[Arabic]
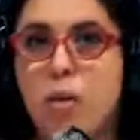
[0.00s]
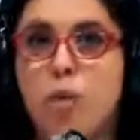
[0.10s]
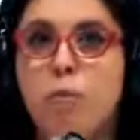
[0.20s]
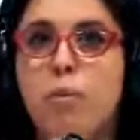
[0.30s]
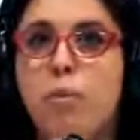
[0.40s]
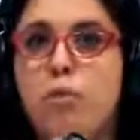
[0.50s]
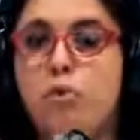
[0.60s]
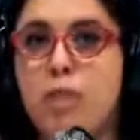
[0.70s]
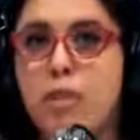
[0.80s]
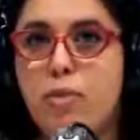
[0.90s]
وهما
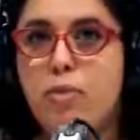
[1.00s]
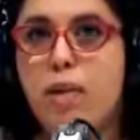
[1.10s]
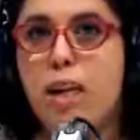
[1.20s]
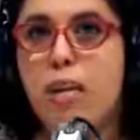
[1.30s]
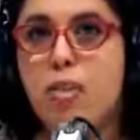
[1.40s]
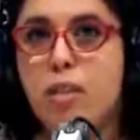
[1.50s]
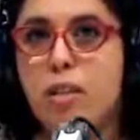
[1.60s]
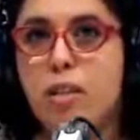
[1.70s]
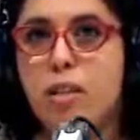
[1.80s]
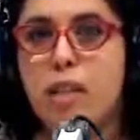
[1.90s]
موجودين في
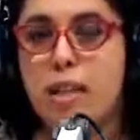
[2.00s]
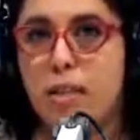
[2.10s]
حجر